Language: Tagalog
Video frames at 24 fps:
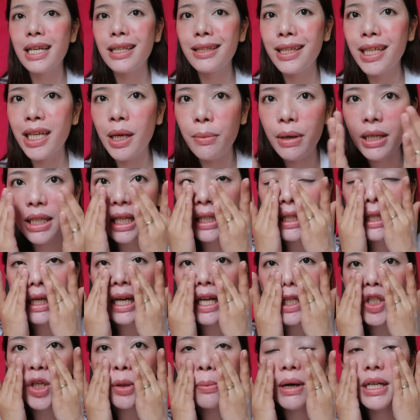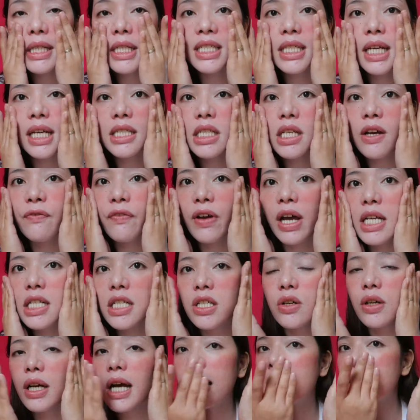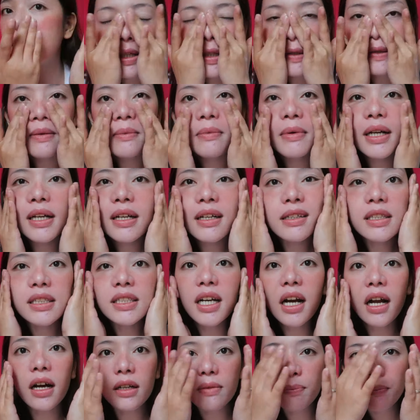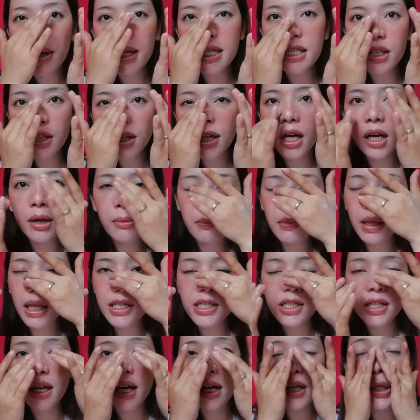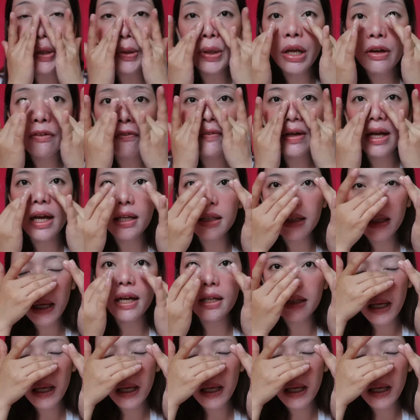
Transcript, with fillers: hindi naman yan diretsong magsiset sa face nyo, guys. Kasi parang drunk blush, drunk blush lang yung effect.